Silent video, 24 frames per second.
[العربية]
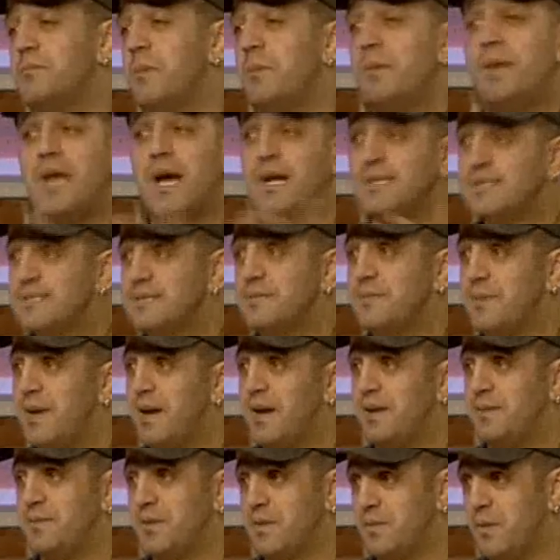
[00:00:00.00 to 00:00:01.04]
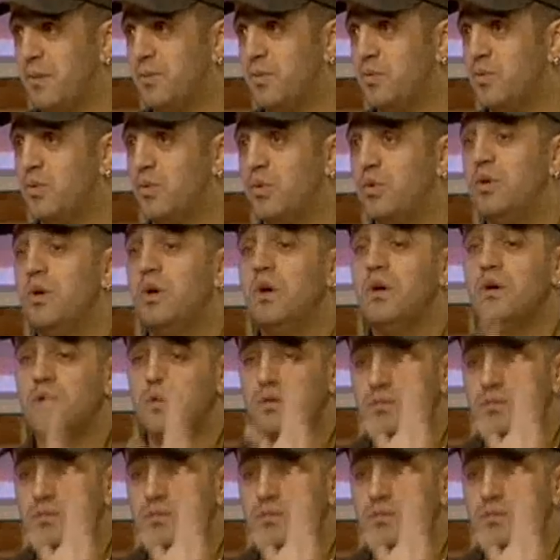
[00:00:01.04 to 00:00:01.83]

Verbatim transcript: ما بنعذب يعني مثل ما بنقول